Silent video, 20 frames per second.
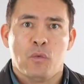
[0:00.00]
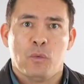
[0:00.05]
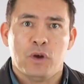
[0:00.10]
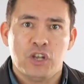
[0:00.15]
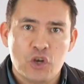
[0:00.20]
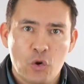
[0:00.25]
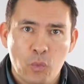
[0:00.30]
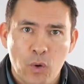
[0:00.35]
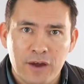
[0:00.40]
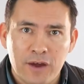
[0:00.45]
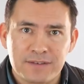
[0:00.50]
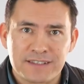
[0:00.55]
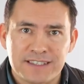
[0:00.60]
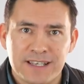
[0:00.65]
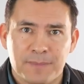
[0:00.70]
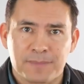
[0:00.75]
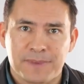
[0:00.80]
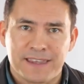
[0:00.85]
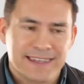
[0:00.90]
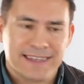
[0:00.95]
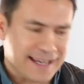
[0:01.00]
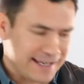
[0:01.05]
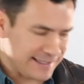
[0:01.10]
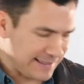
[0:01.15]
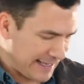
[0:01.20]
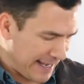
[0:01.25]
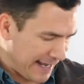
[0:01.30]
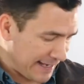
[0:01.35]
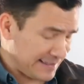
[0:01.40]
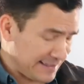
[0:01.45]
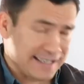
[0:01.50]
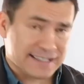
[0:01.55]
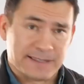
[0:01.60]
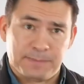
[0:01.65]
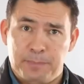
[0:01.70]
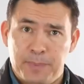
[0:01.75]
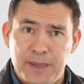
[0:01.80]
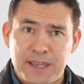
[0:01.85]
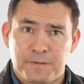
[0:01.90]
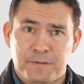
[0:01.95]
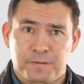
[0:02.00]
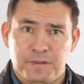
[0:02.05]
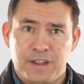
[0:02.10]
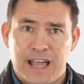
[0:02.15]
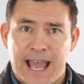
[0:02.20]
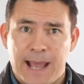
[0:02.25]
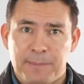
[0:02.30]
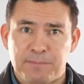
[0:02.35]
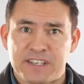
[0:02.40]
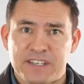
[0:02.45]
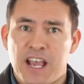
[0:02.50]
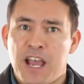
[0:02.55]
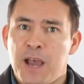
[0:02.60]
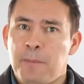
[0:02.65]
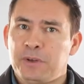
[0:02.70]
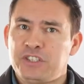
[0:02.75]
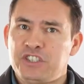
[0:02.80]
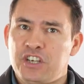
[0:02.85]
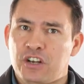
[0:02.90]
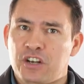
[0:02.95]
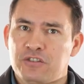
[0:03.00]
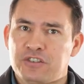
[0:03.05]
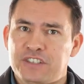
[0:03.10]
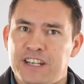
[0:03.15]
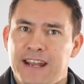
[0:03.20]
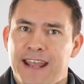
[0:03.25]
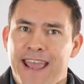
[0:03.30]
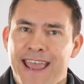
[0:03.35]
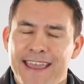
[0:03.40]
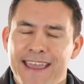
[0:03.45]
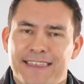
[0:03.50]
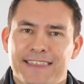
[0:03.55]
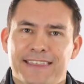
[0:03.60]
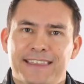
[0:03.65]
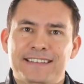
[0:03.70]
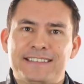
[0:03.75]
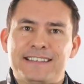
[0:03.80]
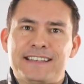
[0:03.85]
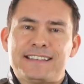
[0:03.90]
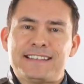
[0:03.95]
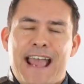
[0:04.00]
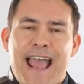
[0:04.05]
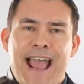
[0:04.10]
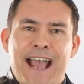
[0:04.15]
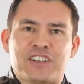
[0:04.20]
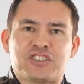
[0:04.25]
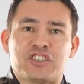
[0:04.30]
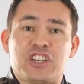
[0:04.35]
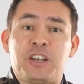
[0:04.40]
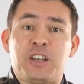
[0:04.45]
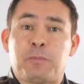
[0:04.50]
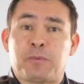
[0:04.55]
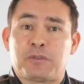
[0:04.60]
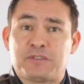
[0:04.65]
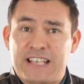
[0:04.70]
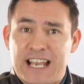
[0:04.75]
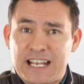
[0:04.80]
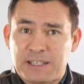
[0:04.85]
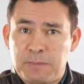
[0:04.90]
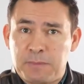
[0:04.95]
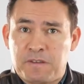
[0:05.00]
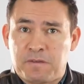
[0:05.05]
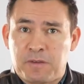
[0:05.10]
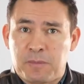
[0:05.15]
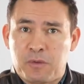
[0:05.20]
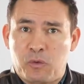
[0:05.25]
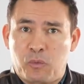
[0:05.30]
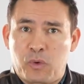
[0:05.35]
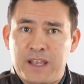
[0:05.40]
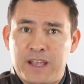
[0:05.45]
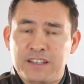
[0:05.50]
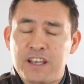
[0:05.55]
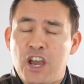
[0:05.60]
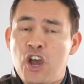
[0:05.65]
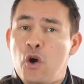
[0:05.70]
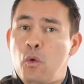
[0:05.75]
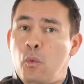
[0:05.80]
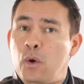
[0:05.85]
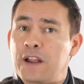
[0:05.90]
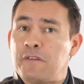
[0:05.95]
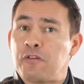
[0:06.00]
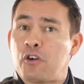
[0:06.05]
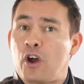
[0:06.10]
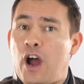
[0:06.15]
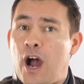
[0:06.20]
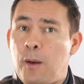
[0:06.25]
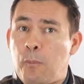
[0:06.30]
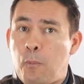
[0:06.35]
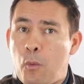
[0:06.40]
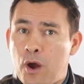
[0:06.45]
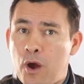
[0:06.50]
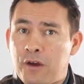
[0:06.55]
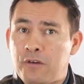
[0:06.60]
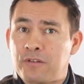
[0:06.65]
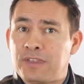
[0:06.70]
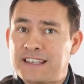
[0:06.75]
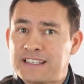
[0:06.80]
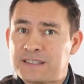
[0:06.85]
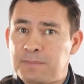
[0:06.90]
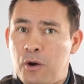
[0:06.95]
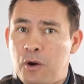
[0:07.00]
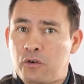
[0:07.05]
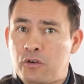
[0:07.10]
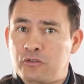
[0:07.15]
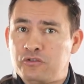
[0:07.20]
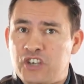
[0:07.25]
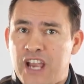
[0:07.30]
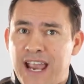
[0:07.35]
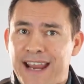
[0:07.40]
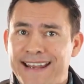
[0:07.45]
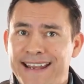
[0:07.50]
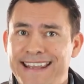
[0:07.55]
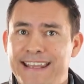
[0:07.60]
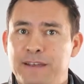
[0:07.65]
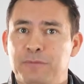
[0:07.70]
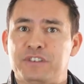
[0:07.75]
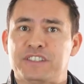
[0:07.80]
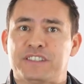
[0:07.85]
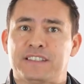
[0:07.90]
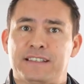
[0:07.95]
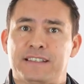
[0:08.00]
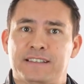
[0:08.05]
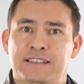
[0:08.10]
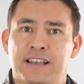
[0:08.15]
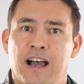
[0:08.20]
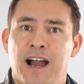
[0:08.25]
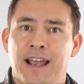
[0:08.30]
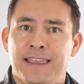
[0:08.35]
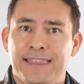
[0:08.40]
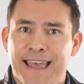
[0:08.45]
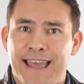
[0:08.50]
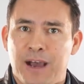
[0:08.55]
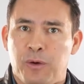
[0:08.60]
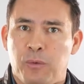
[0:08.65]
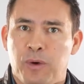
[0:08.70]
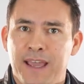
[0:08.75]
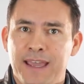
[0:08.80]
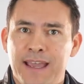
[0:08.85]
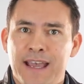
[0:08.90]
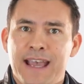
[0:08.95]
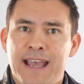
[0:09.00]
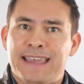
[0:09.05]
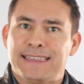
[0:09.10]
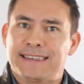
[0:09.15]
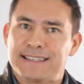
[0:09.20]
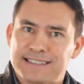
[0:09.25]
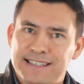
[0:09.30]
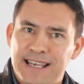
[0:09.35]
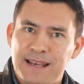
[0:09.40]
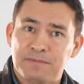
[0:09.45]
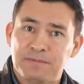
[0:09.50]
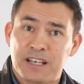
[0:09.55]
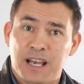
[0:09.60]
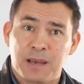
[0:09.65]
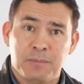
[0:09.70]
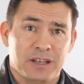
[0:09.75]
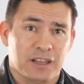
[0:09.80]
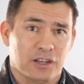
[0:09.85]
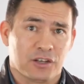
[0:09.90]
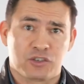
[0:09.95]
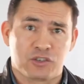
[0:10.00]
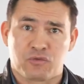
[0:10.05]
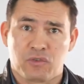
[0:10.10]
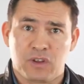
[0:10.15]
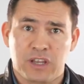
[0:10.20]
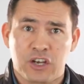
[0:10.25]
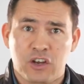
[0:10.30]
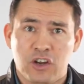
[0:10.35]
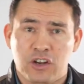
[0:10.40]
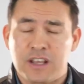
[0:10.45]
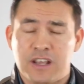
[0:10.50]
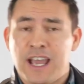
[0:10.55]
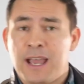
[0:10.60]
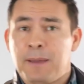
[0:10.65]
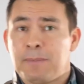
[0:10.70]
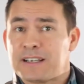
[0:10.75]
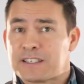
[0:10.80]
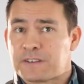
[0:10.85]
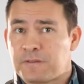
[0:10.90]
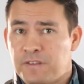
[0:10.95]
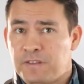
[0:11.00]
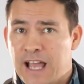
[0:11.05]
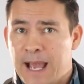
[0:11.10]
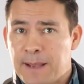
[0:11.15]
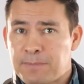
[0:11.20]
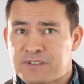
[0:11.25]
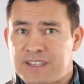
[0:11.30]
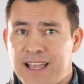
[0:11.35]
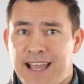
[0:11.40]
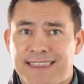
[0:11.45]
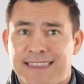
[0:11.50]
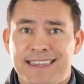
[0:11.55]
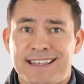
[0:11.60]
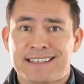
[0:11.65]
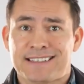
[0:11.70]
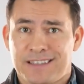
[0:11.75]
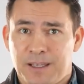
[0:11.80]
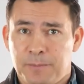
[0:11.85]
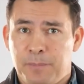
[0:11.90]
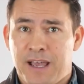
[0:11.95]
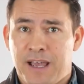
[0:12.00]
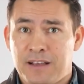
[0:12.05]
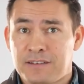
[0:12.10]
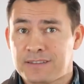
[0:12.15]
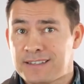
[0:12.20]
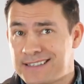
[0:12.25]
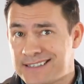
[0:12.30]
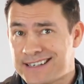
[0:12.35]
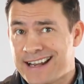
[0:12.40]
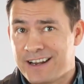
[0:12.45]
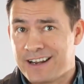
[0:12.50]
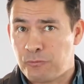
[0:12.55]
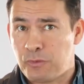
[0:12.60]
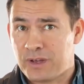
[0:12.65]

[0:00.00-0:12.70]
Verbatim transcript: Когда вы носите что-то с такими большими отворотами, вы понимаете, что вы действительно защищены от ветра. Они есть у любой мотоциклетной куртки. В то же самое время куртка с такими отворотами также хорошо смотрится.